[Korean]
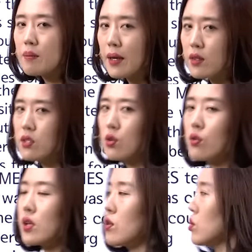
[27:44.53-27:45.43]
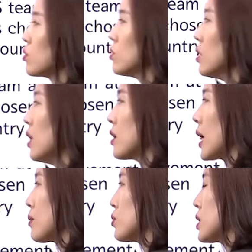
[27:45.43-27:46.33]
반드시 서론 읽으시고
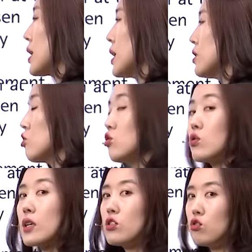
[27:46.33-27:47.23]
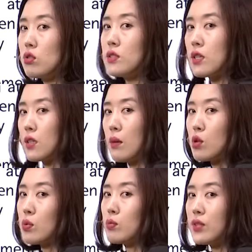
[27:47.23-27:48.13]
각 문단의 첫 줄과 끝줄을 이제 그
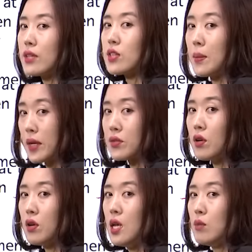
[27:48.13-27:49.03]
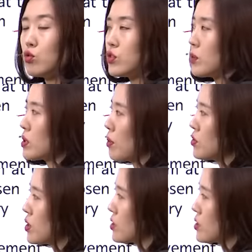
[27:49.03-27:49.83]
다음서부터 문단을 잡아서 문제보다 먼저